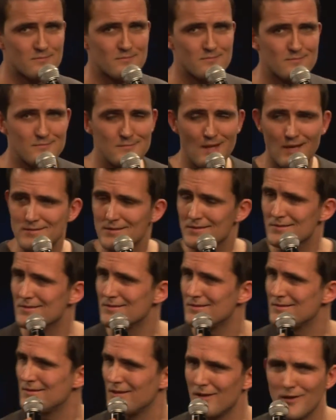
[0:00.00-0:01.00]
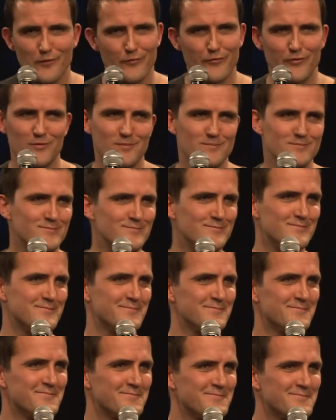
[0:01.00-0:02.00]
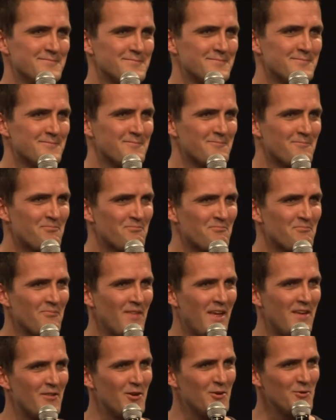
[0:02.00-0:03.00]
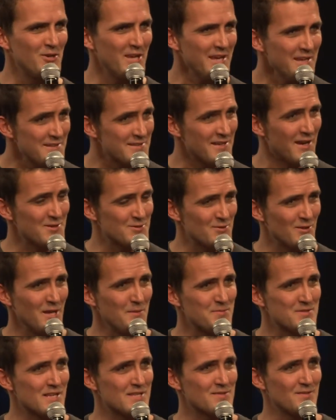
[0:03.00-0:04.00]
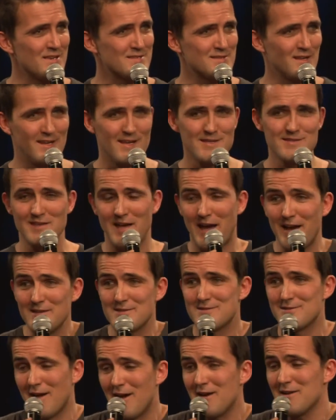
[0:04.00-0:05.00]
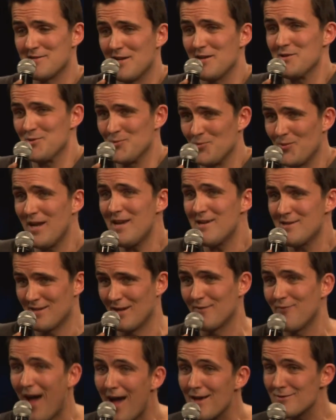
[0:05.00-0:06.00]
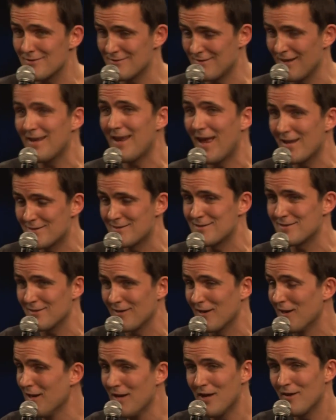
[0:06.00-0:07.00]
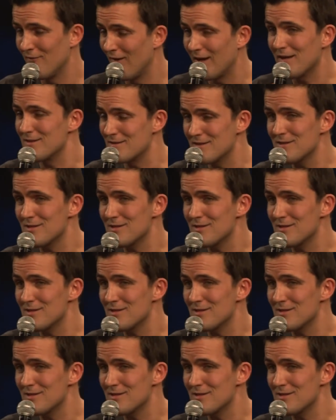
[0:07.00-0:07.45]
Das ist tief. Wenn du jeden Tag so lebst, als wäre es dein letzter, eines Tages hast du recht, dann war es der letzte. Wann es ist,